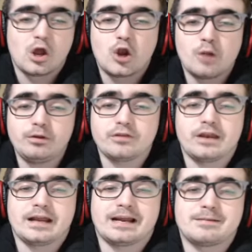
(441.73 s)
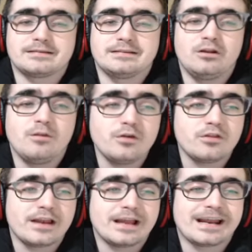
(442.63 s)
no, puedo hacerle cara más, no puedo
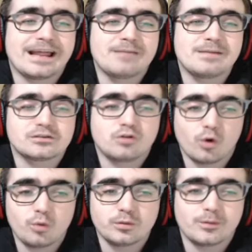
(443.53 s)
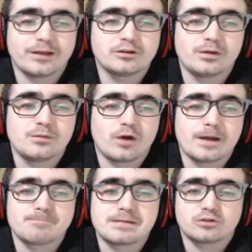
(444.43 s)
hacerle cara de más corrupto porque no se puede dibujar
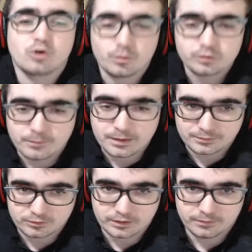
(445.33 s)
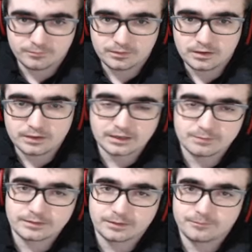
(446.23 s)
más corrupto a una persona.
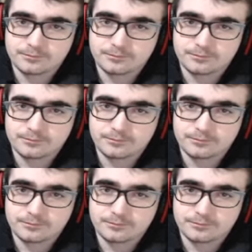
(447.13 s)
Literalmente.